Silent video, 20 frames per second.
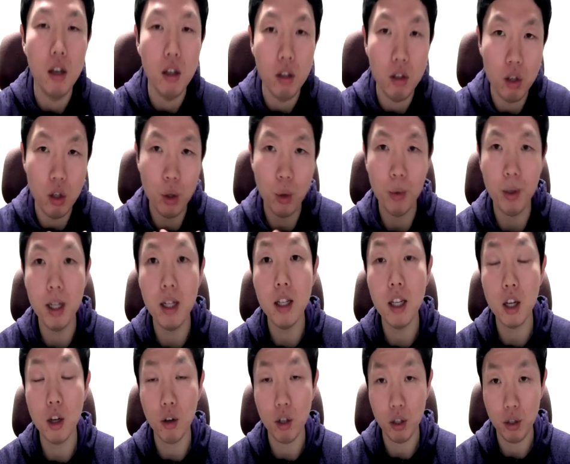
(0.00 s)
You're
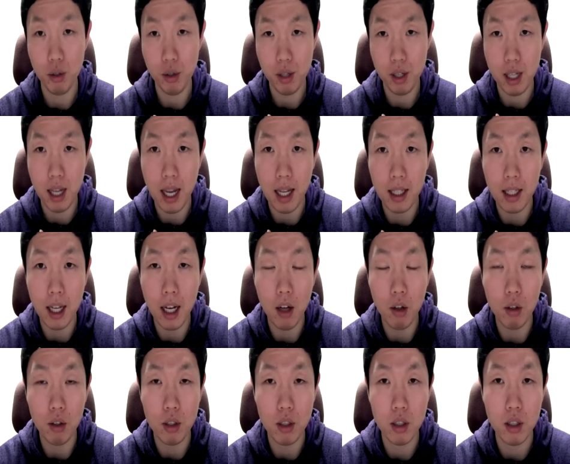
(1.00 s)
really going to stand
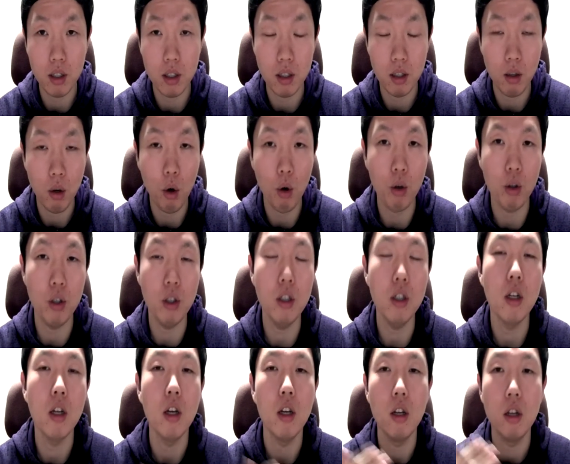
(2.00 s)
out. 혹은
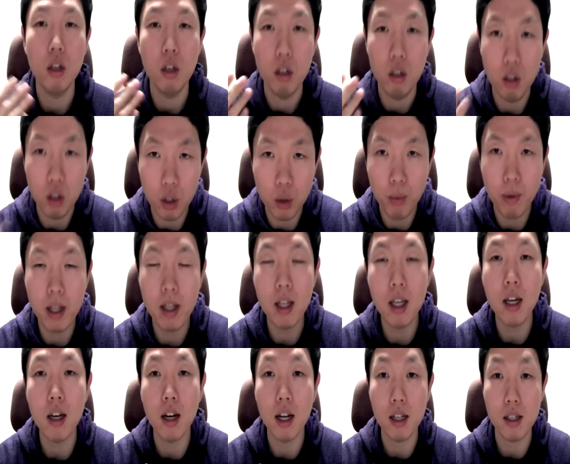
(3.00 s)
You're
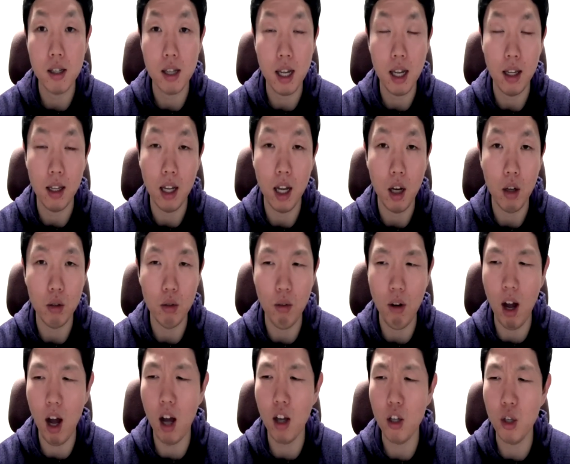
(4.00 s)
really gonna stand out.
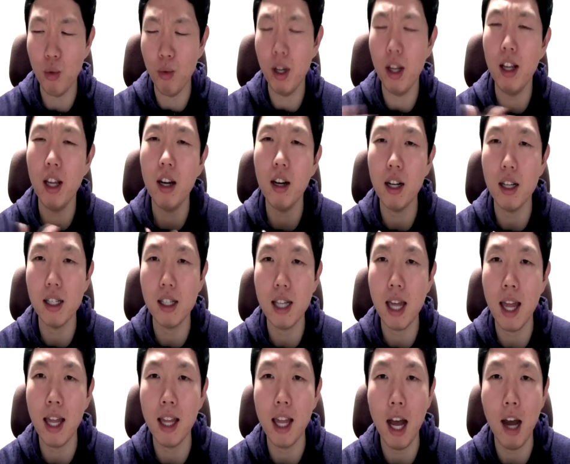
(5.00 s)
와, you're really gonna
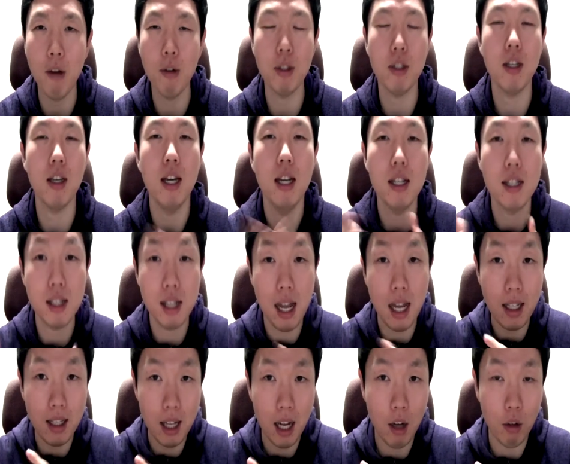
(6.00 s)
stand out.
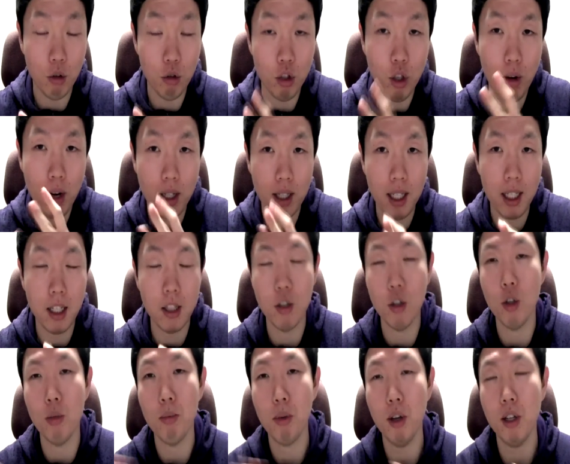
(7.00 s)
stand out. 눈에 확 띄다
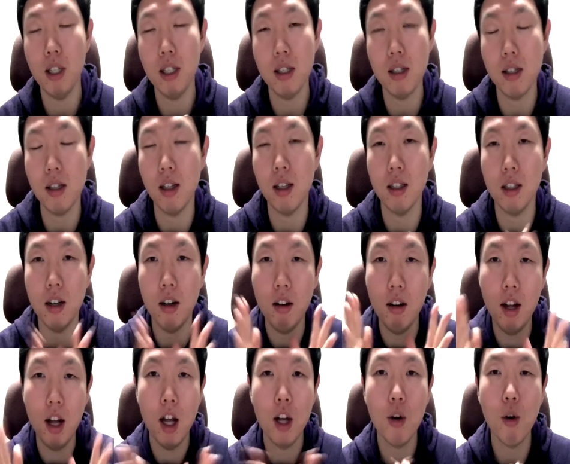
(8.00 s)
정도의 표현이 있었다는 거
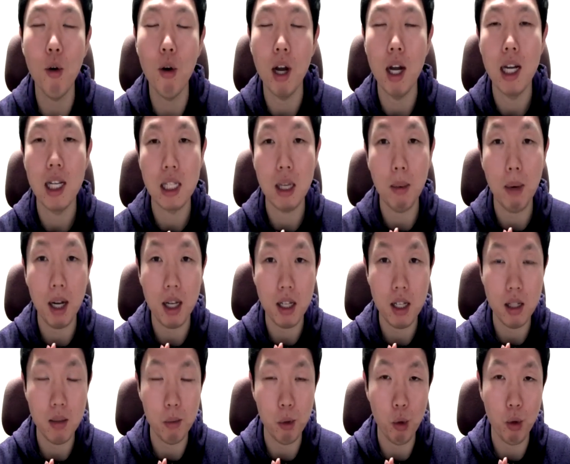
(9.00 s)
꼭
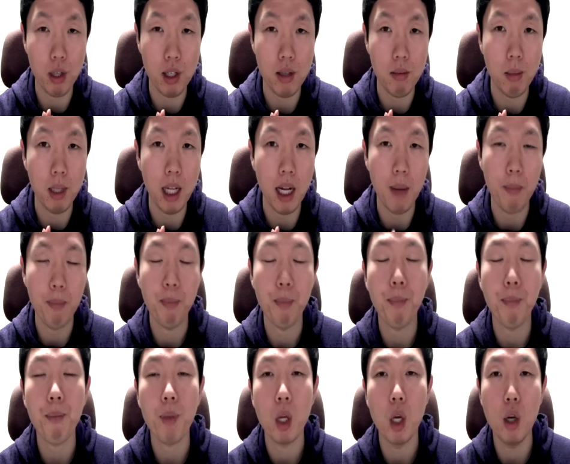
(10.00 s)
잡아가셨으면 좋겠습니다.
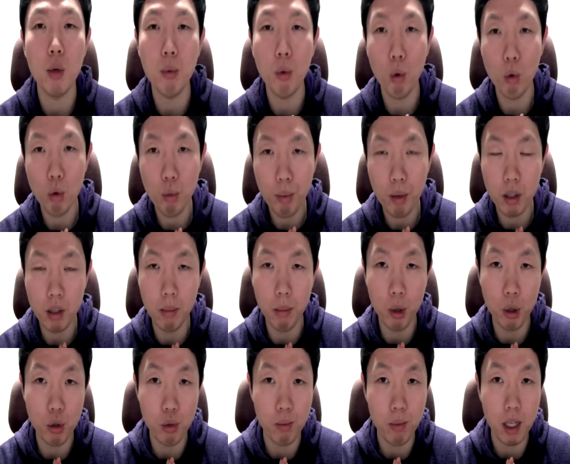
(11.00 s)
여러분 오늘 표현은
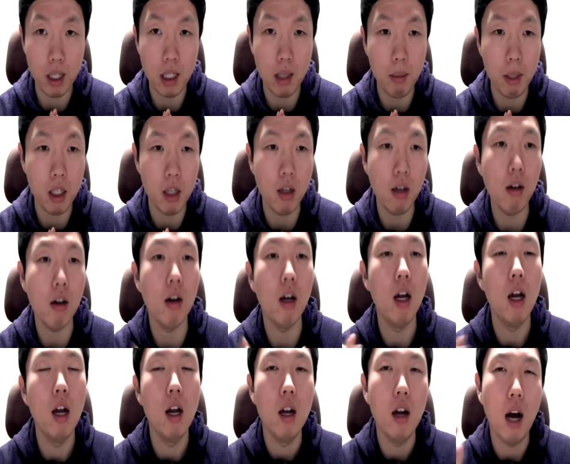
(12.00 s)
뭐를 준비했냐면요.
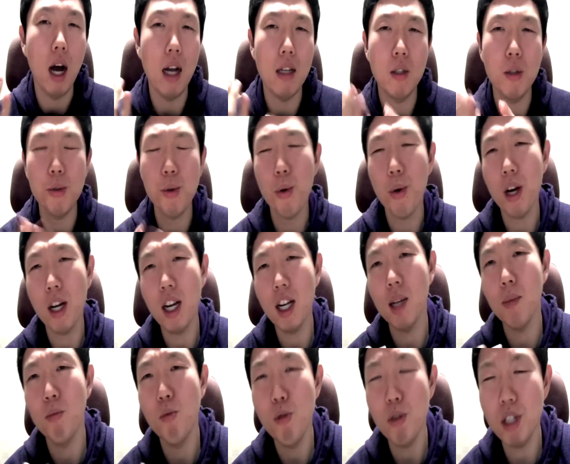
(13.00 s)
아 저
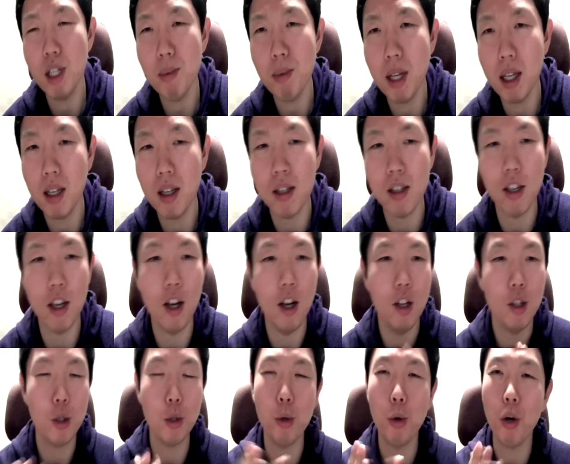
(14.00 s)
손가락에 물집 생겼어요.
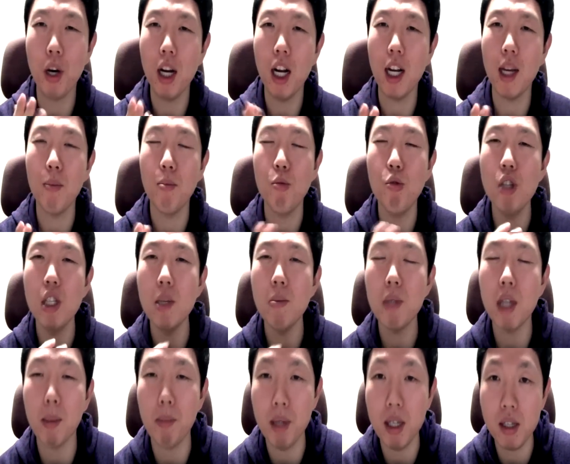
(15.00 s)
저 손가락에 물집
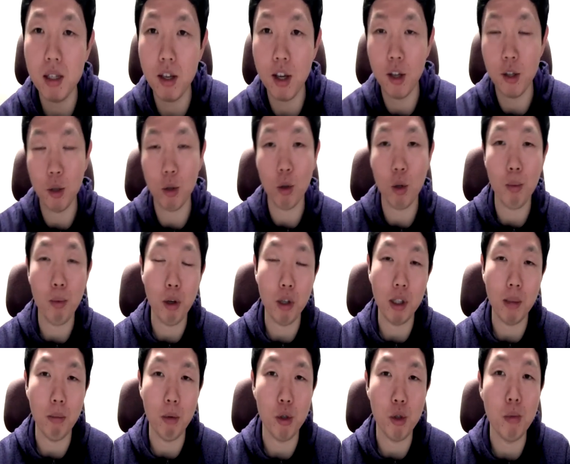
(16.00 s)
잡히 있어요. 정도 의 표현
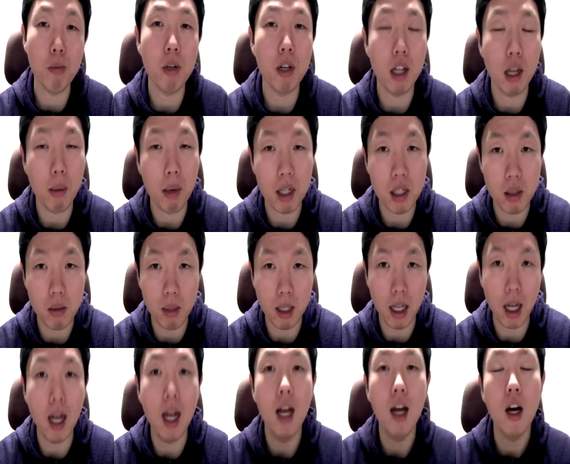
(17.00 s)
한번 준비를
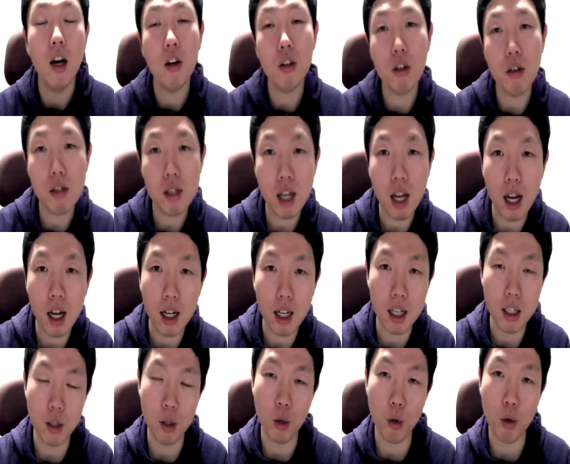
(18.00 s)
해봤습니다. 어떤
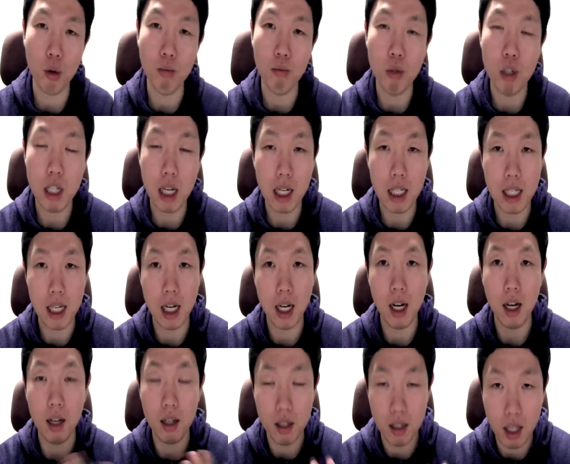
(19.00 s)
상황에서 이런 문장이
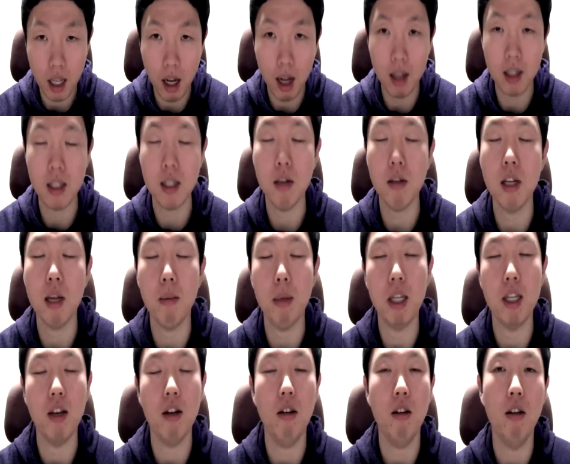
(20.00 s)
제가
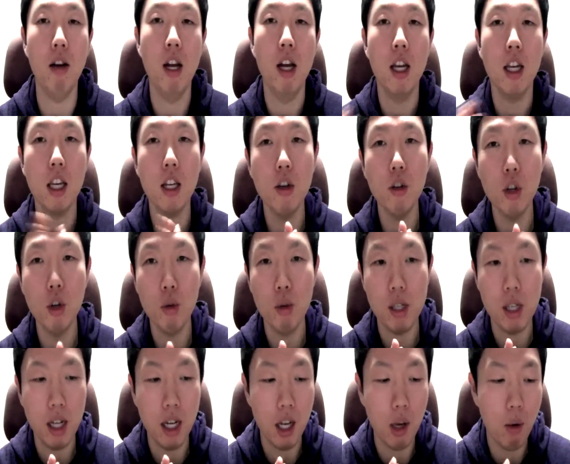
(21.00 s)
나왔었냐면요. 이런 경우
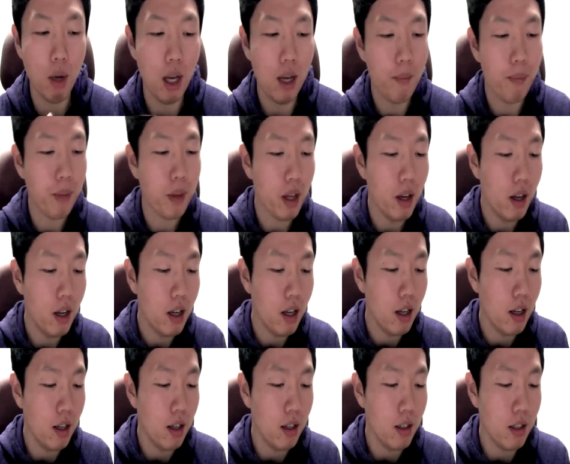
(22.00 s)
있잖아요. 왜
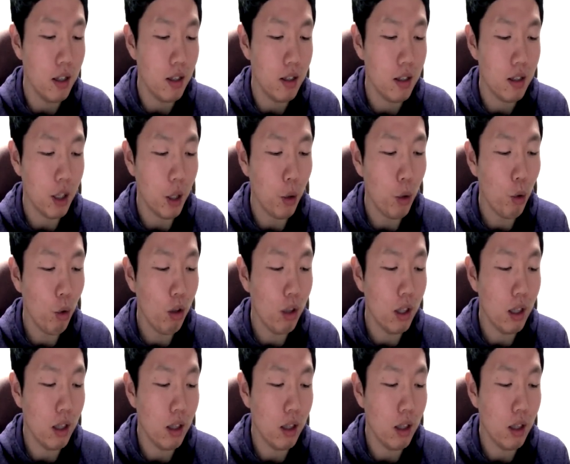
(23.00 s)
자고로